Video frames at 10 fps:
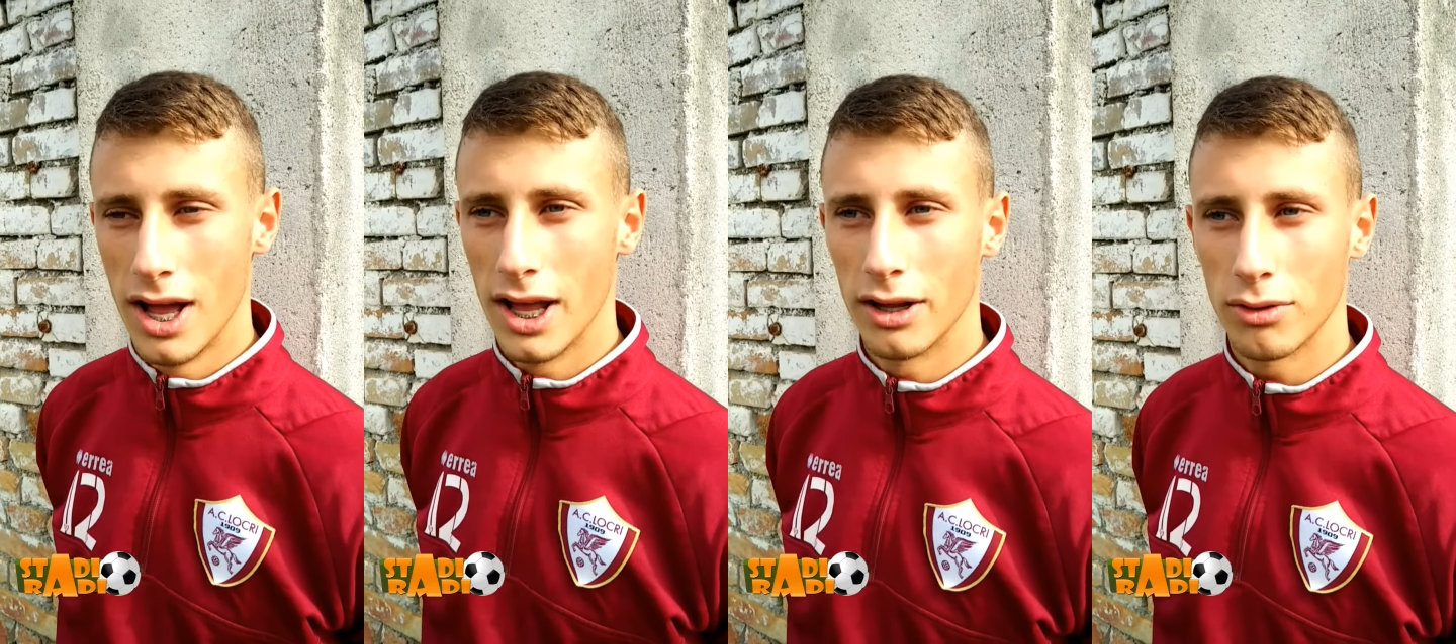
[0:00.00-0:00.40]

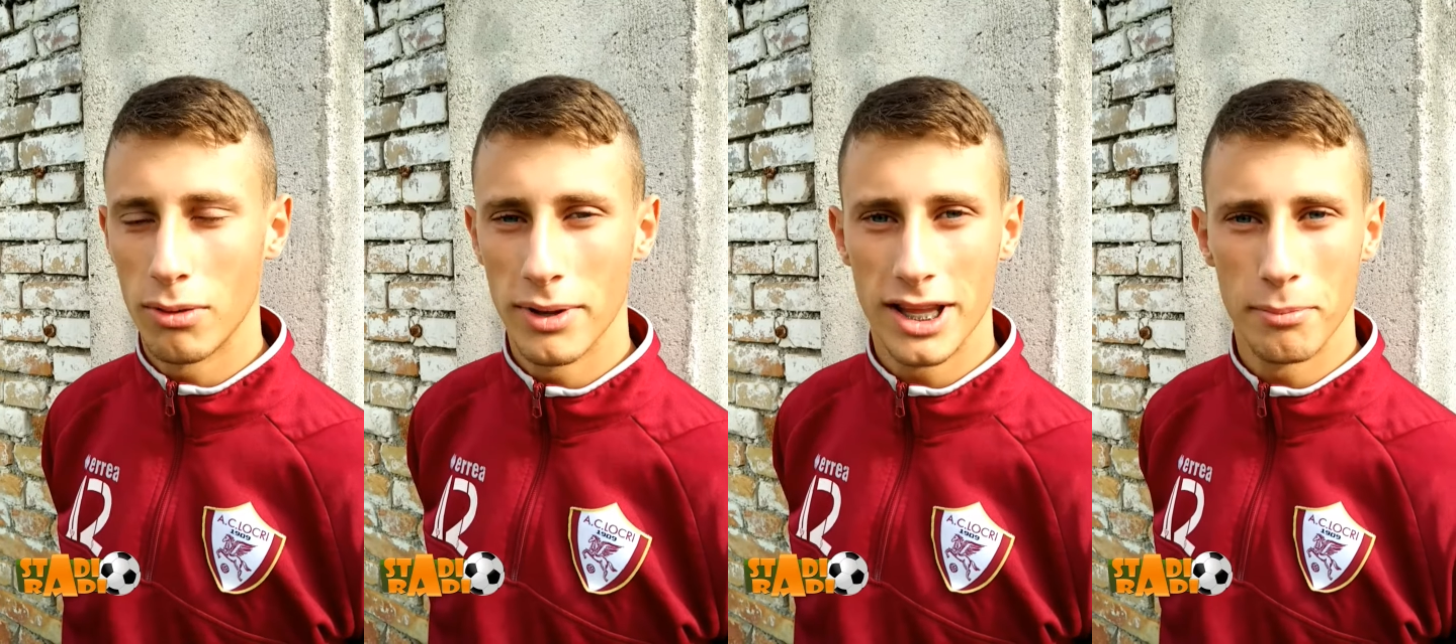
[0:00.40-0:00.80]
è
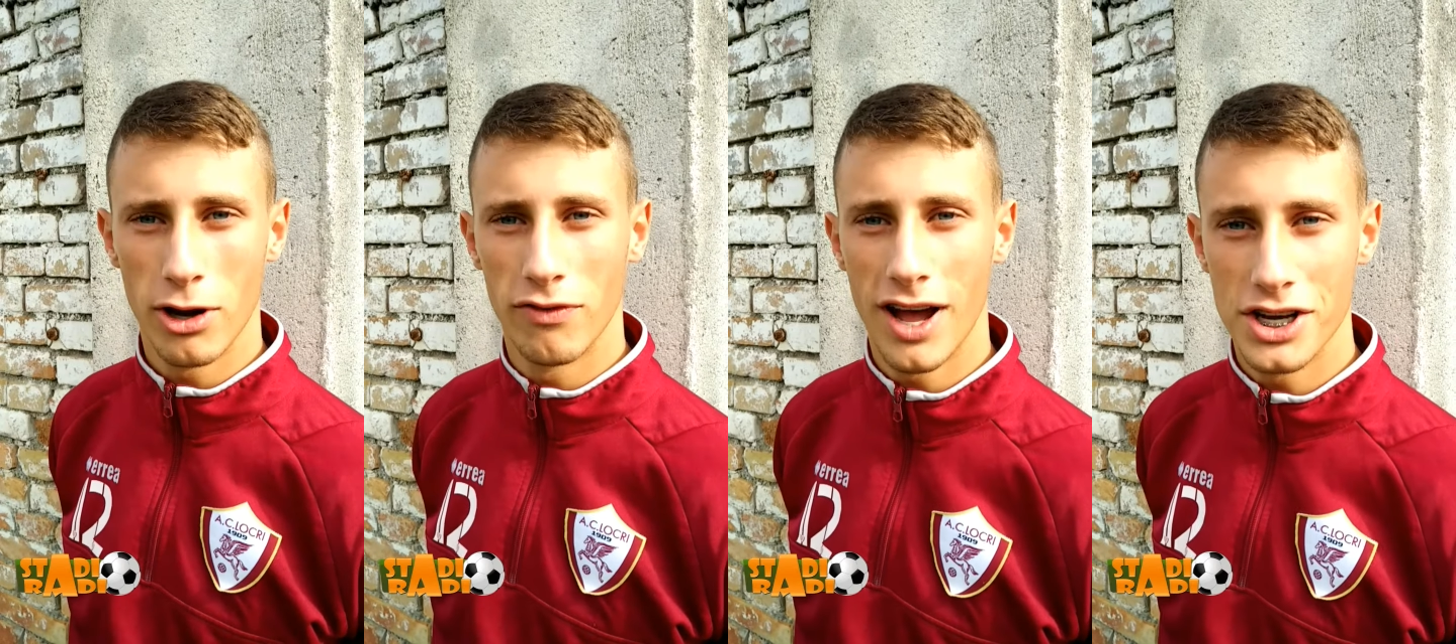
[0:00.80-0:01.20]
naturalmente
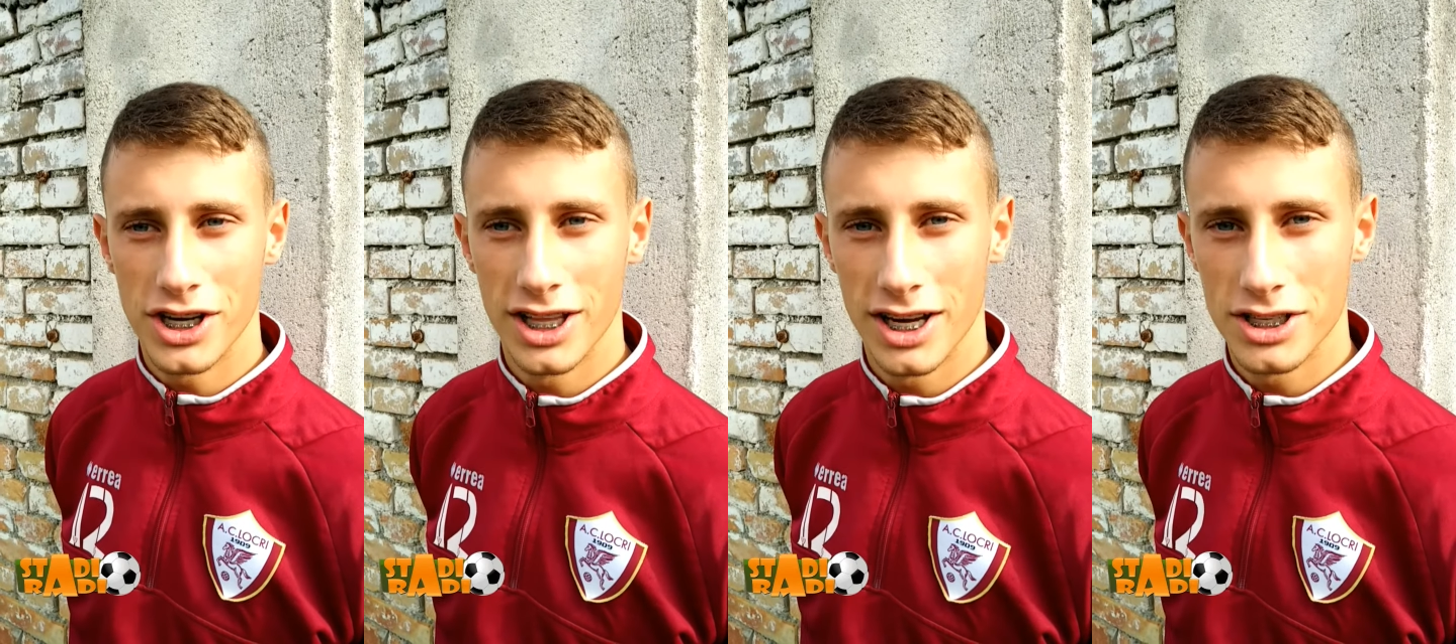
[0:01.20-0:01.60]
meno
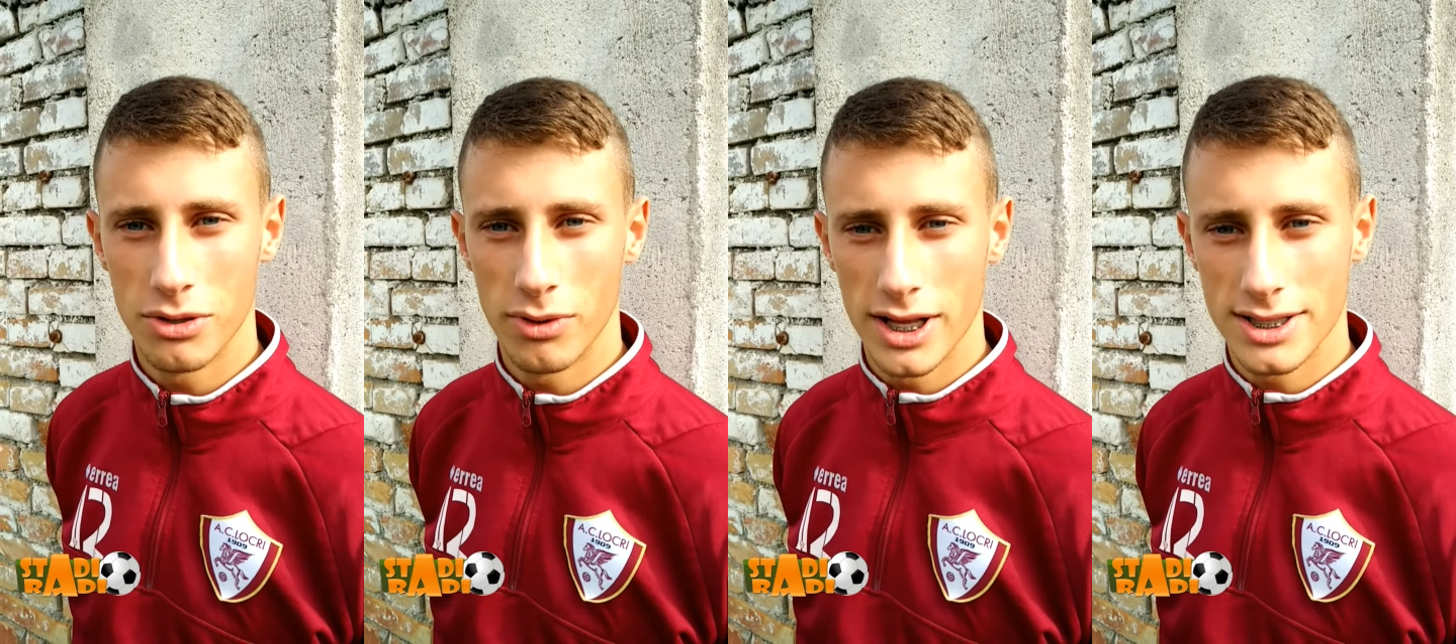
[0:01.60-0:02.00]
facile dare
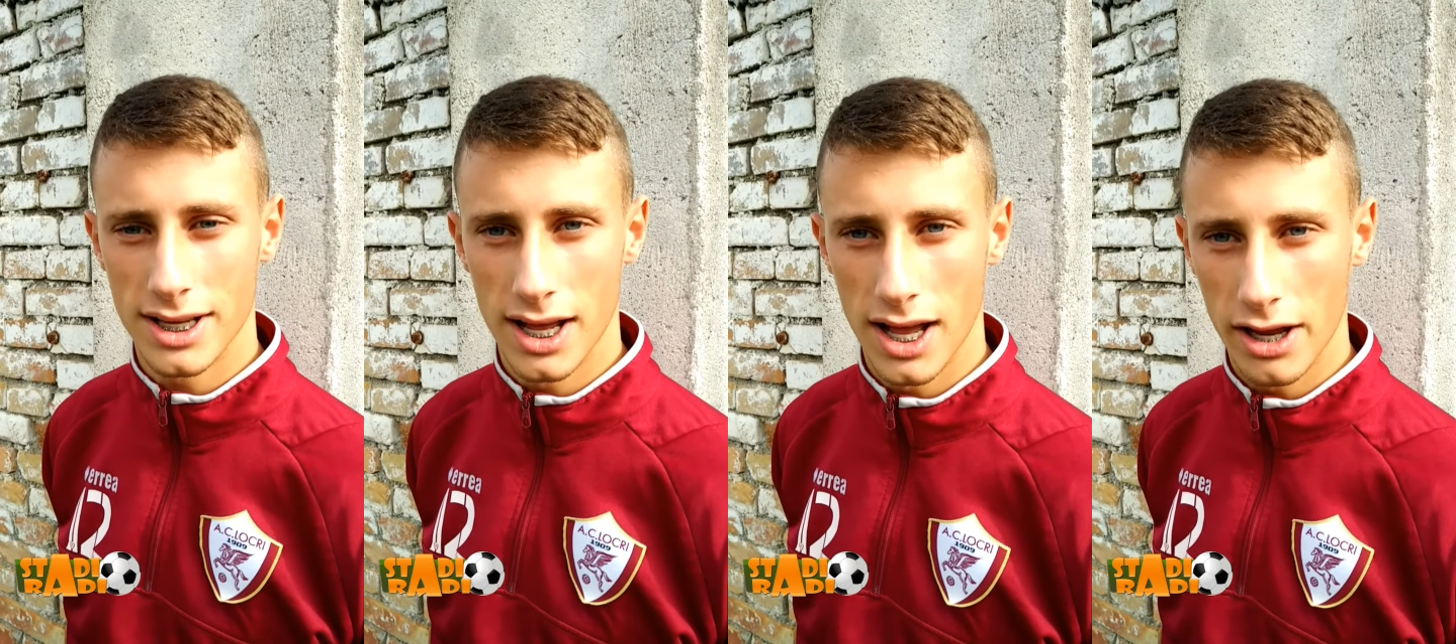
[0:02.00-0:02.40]

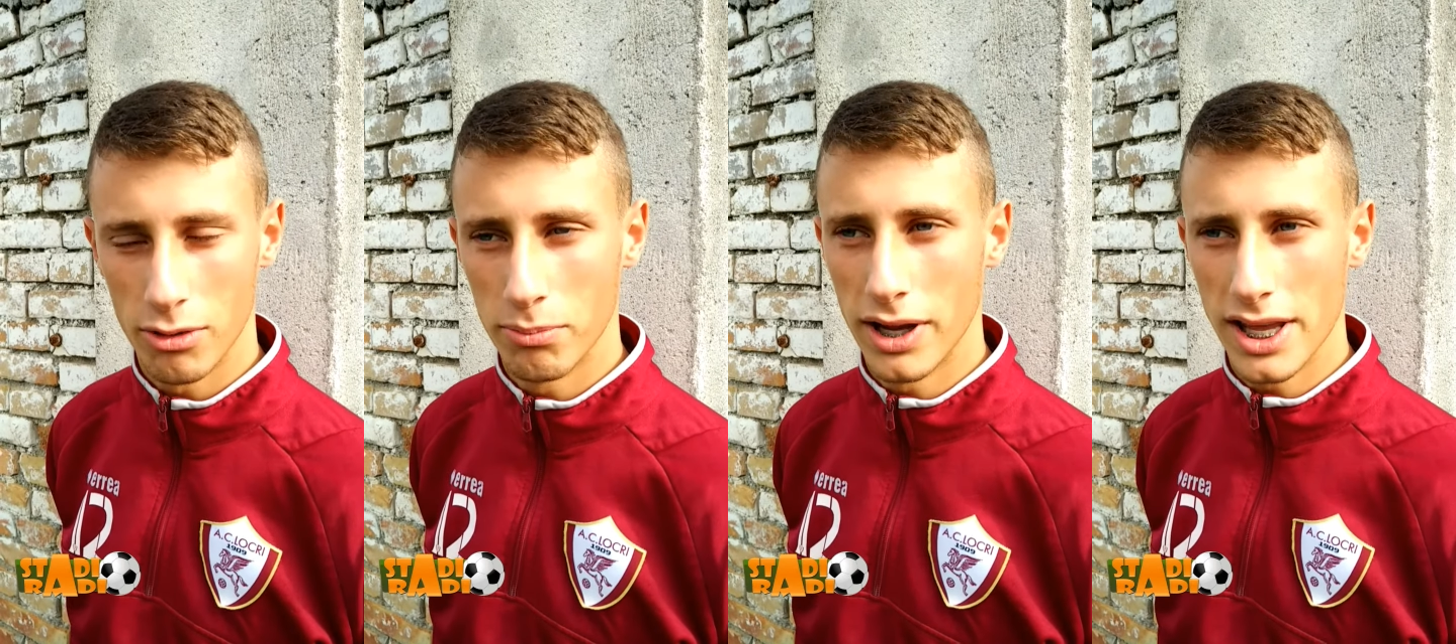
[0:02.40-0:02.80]
sicurezza ai
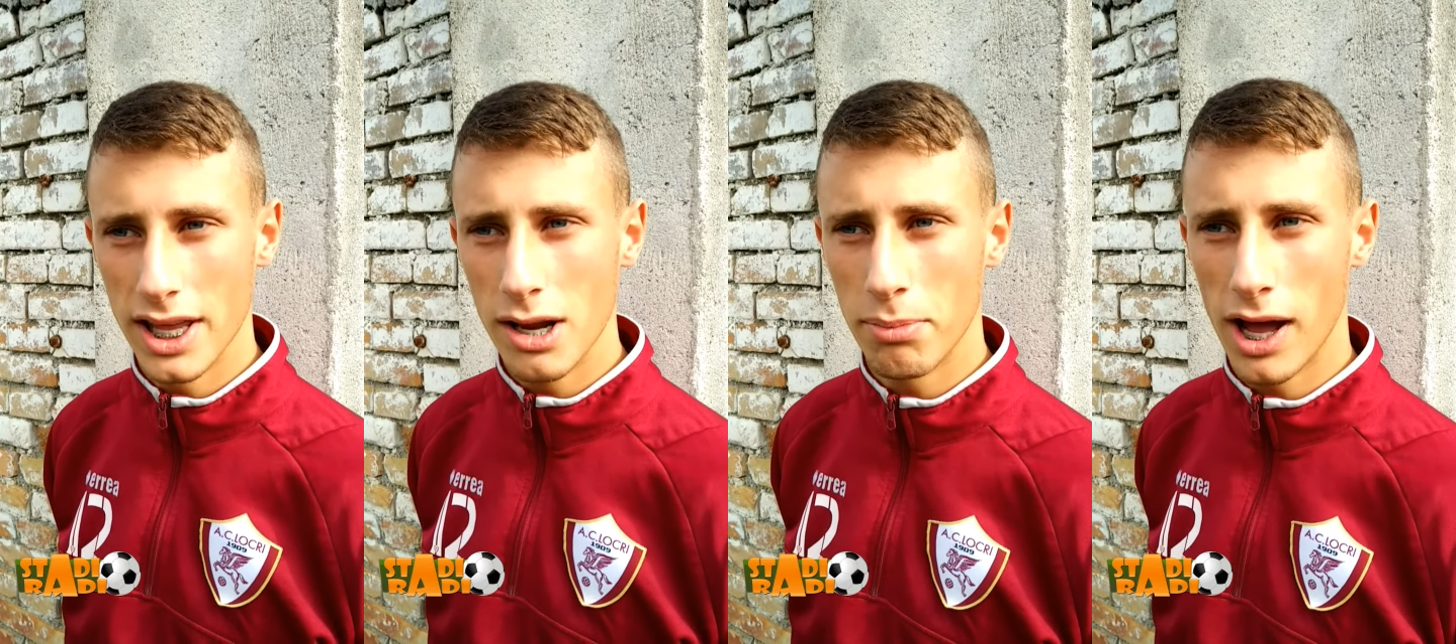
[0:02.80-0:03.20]
compagni
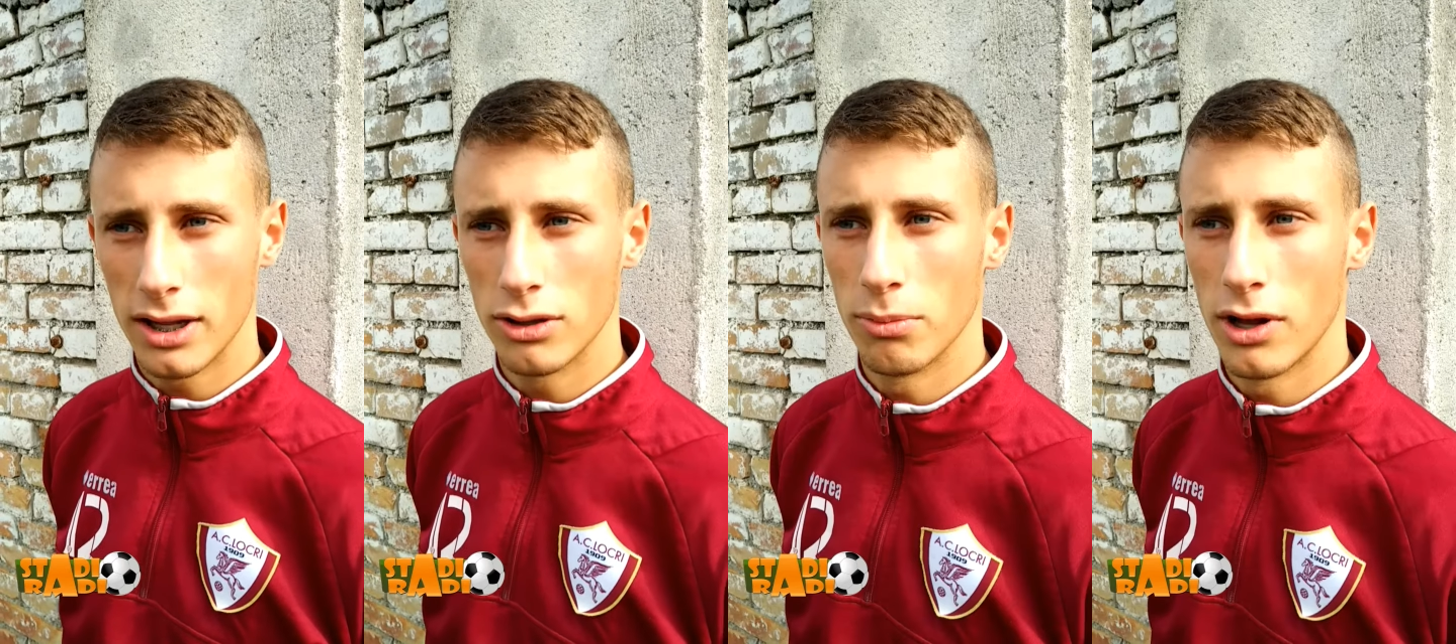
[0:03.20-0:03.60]
di reparto,